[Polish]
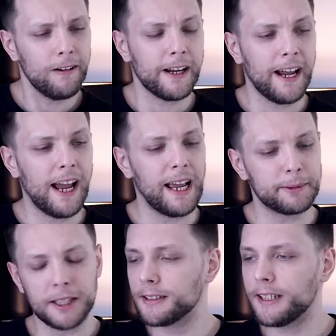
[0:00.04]
Okej, okay,
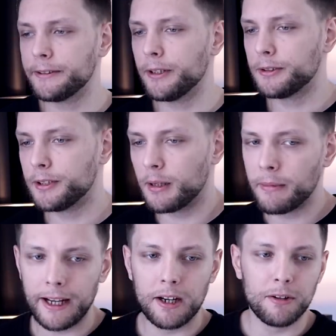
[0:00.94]
przedostatni odcinek
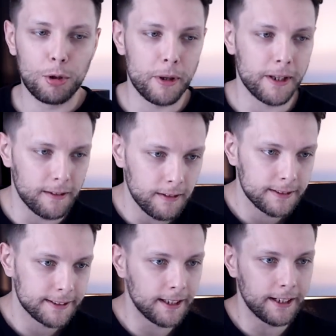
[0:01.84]
mojego ulubionego
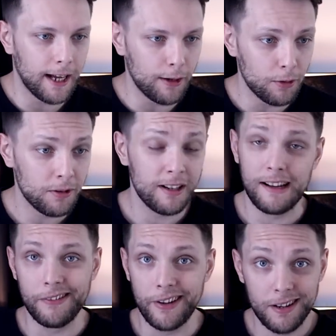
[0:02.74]
serialu
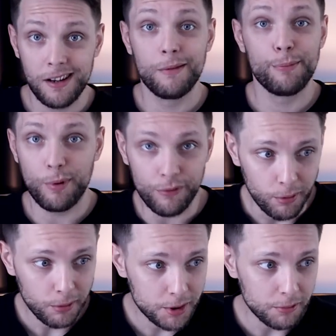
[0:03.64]
ever
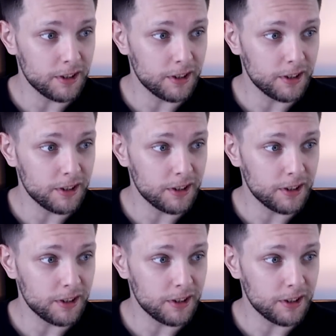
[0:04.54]
powrócił.